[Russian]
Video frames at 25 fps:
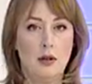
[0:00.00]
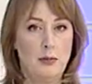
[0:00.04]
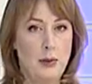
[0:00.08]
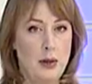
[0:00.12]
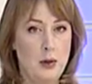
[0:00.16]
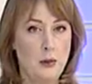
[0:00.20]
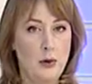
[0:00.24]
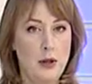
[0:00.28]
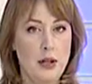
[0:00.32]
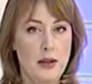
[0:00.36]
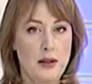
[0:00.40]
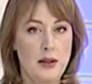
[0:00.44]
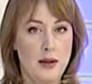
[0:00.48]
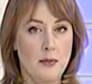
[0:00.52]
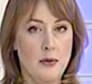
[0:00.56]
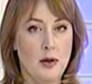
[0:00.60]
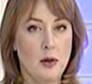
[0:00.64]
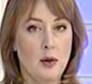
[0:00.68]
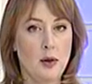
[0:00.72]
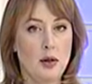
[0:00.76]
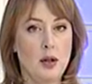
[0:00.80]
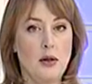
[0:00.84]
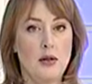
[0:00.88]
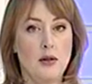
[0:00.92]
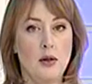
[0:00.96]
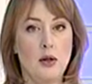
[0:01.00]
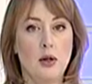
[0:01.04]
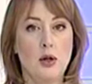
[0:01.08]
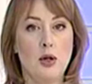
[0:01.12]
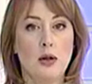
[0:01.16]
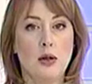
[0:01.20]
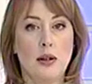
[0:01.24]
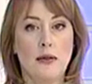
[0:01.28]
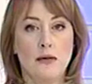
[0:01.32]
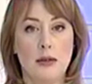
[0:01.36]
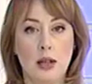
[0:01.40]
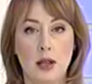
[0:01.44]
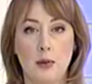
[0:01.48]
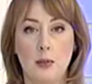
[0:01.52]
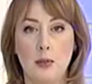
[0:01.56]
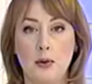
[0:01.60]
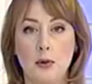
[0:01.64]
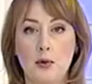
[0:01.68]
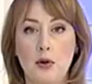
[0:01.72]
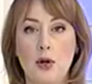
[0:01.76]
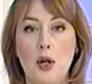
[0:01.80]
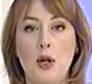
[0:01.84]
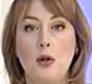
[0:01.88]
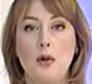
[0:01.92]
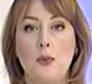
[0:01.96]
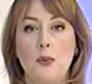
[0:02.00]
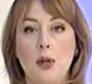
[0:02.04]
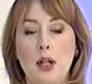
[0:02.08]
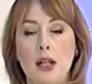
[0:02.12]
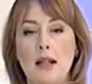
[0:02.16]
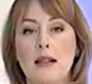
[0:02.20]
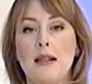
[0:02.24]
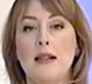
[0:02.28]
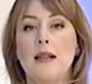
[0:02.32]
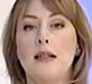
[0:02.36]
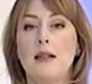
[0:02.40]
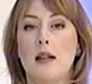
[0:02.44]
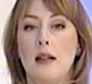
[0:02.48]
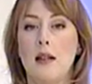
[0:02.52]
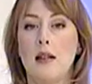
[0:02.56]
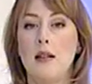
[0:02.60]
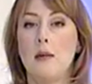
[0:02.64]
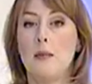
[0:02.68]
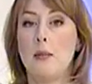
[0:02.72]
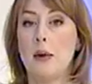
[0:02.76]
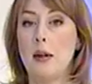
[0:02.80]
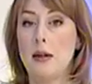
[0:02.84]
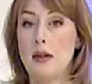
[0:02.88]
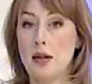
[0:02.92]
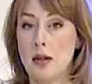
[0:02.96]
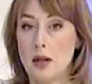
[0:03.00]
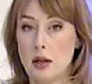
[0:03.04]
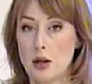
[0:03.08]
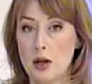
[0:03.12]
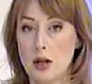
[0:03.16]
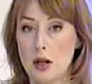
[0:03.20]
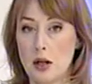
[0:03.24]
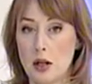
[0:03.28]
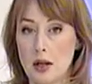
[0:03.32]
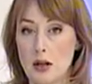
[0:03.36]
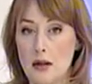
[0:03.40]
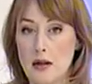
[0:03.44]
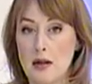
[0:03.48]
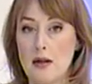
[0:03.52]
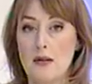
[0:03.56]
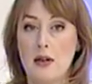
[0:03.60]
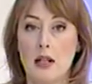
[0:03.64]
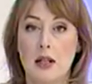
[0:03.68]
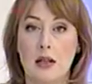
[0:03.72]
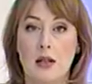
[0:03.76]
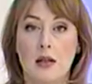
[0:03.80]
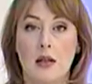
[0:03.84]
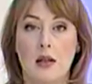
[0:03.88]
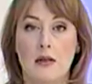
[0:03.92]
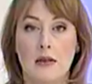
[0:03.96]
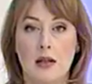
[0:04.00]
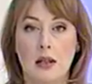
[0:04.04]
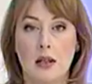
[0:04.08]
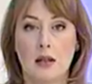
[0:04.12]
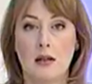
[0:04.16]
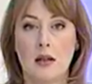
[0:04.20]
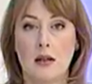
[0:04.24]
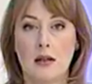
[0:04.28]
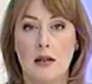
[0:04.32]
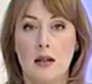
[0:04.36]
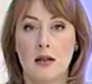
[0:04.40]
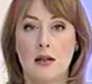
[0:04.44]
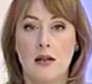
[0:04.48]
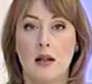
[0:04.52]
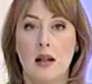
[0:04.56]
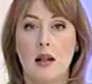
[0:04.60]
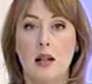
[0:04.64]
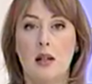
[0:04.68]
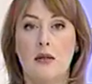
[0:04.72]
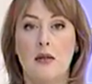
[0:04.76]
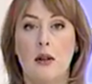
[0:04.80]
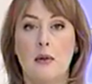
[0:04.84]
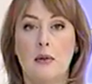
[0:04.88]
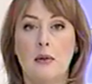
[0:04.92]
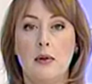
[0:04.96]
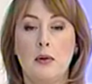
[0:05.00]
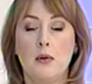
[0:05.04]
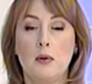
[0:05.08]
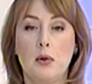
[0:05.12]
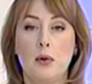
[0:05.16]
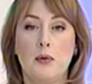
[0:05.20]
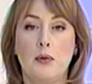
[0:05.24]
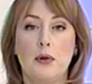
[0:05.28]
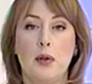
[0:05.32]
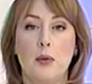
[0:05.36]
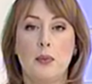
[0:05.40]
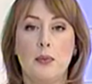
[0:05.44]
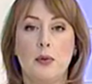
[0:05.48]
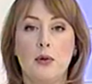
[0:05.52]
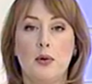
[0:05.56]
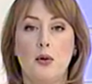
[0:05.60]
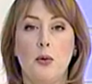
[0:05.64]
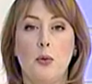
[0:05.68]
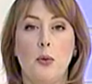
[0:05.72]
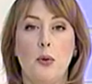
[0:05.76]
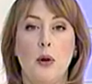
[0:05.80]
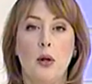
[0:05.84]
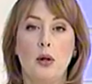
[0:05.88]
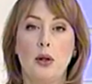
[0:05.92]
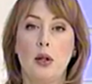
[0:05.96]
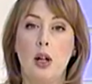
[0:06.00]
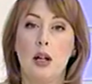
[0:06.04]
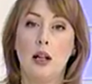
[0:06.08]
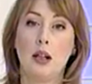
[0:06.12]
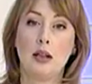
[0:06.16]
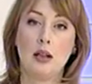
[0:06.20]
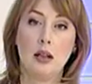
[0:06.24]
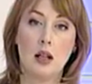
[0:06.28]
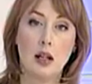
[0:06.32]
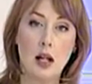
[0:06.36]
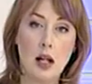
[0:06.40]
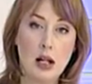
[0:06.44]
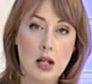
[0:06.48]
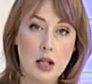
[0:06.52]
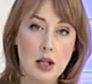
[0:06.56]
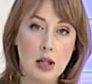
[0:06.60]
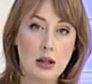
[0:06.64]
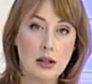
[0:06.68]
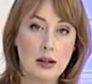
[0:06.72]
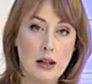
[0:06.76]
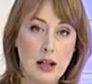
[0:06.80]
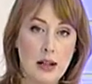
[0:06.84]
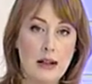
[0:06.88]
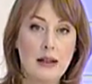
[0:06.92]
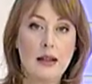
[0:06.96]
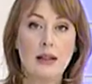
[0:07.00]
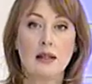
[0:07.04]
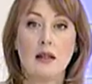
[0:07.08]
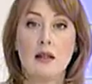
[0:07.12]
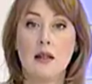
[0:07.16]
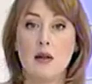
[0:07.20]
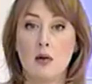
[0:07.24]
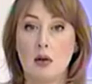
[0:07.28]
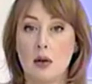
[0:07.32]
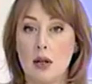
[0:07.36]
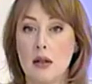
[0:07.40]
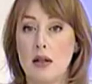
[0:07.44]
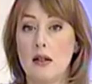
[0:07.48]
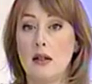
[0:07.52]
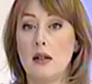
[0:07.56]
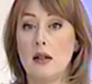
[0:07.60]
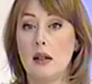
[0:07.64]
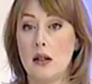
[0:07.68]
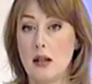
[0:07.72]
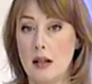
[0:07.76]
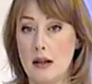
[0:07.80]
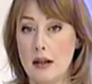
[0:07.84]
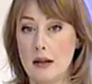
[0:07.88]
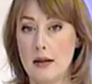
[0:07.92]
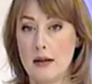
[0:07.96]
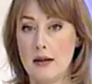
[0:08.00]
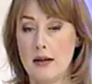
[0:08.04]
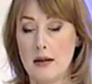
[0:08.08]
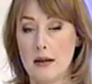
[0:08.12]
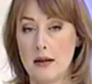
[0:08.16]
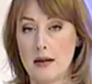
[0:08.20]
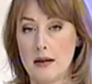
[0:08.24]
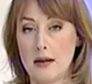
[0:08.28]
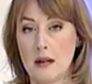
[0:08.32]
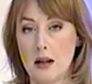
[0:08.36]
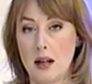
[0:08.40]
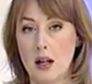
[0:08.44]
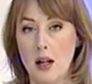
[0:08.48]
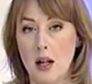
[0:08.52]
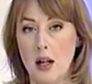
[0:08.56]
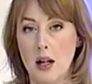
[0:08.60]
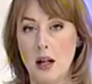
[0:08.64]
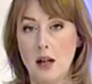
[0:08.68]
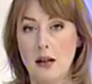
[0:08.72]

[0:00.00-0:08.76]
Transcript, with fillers: Приморье 700 тысяч человек получают меры социальной поддержки. Сведения в Центр социального обслуживания поступают как от граждан, так и от государственных организаций.